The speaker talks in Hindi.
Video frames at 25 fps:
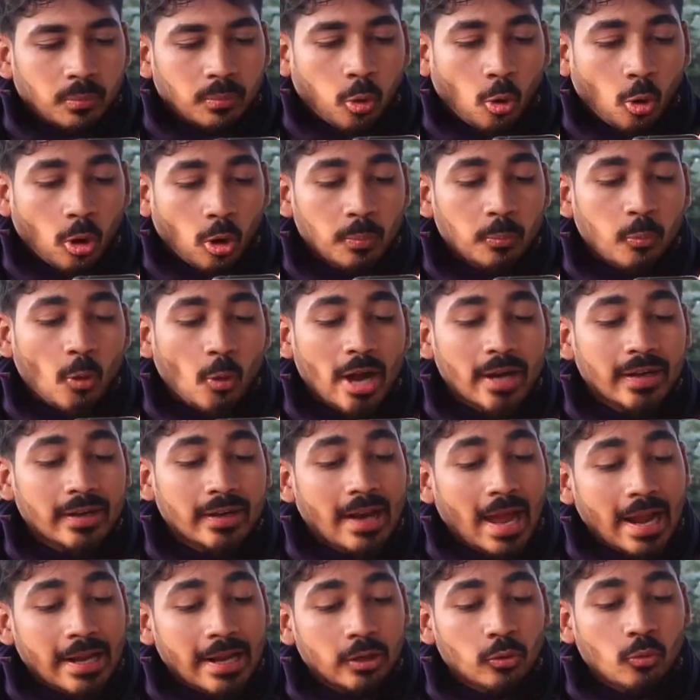फोर पॉइंट
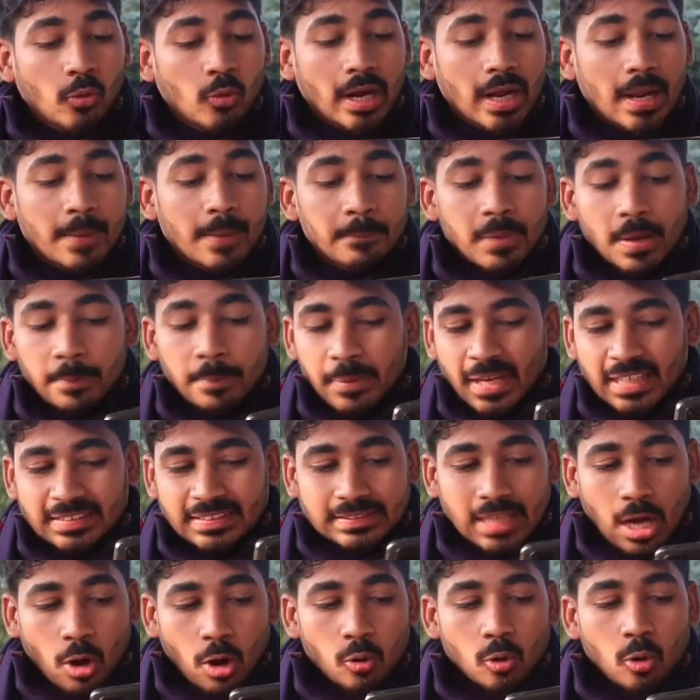नाइन वन एम बी पी एस
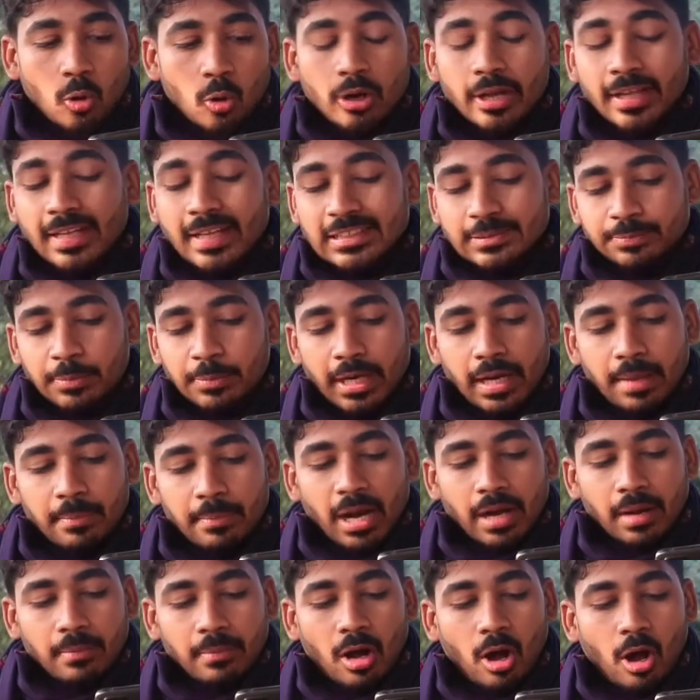डाउनलोडिंग स्पीड है
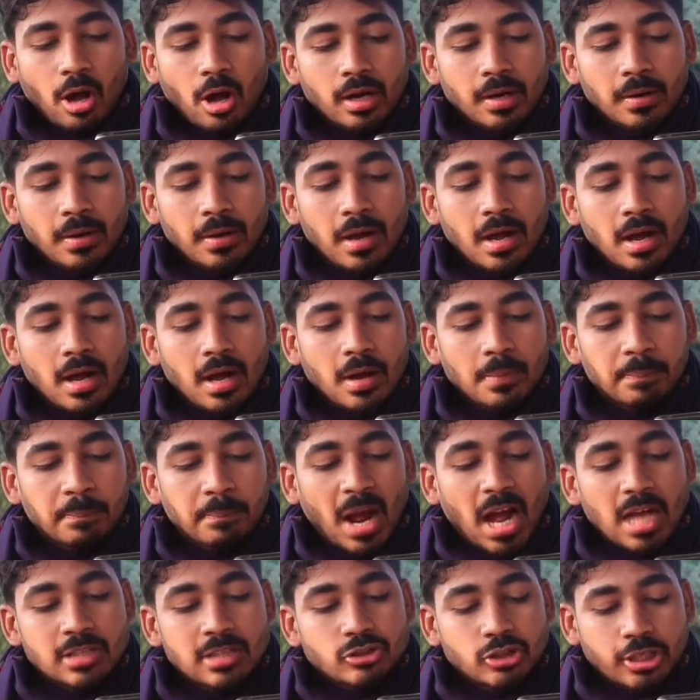मैडम और
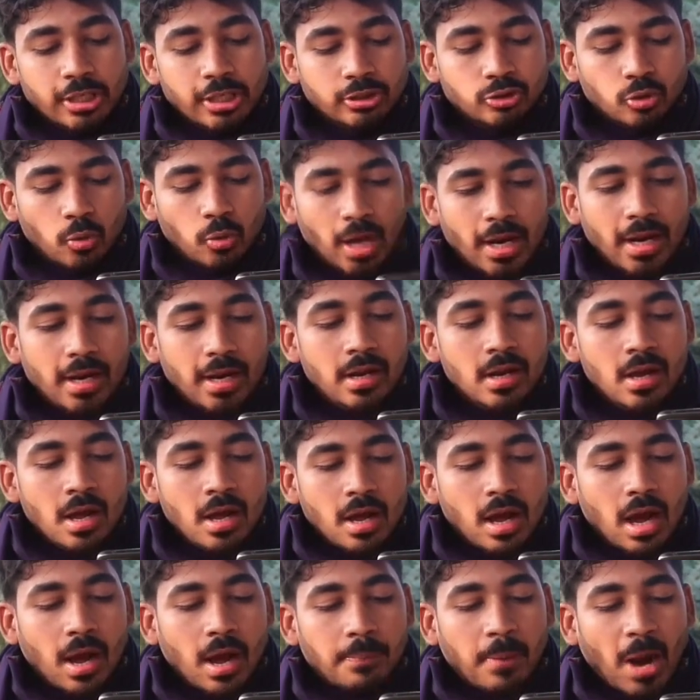पाँच की जो है
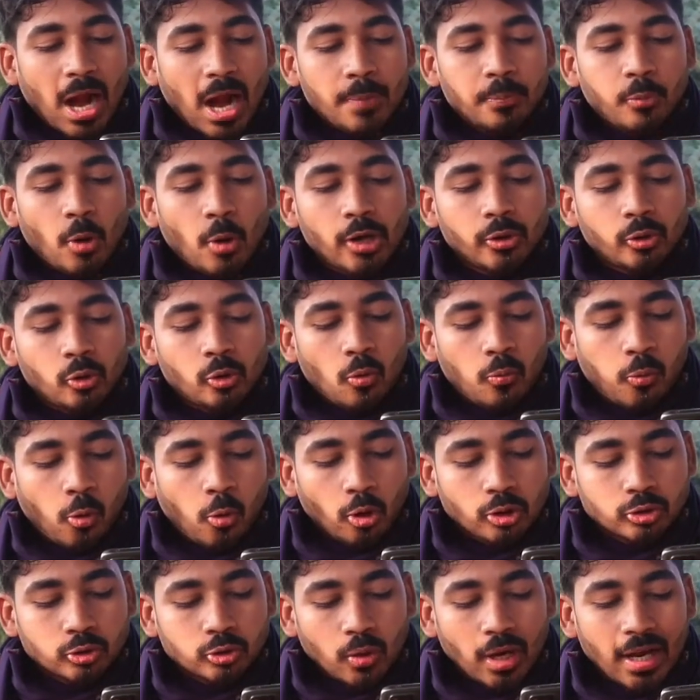फाइव पॉइंट टू
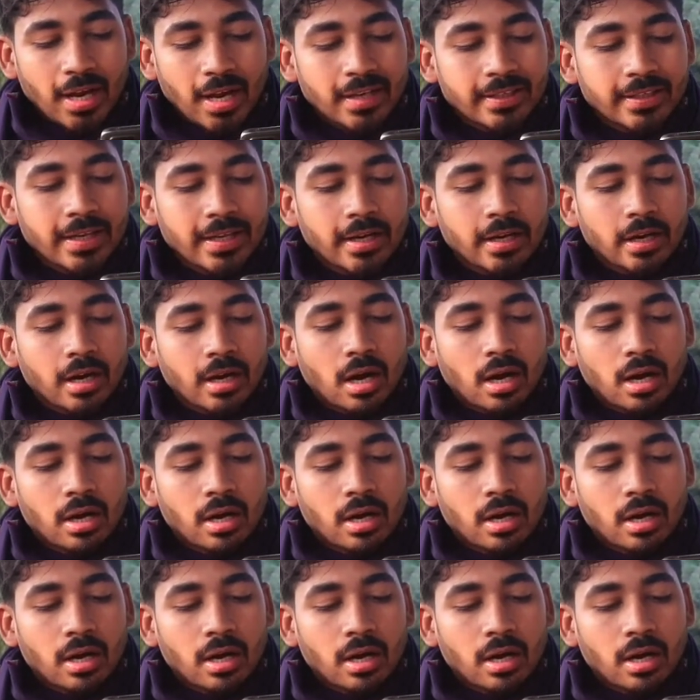फोर जो है ये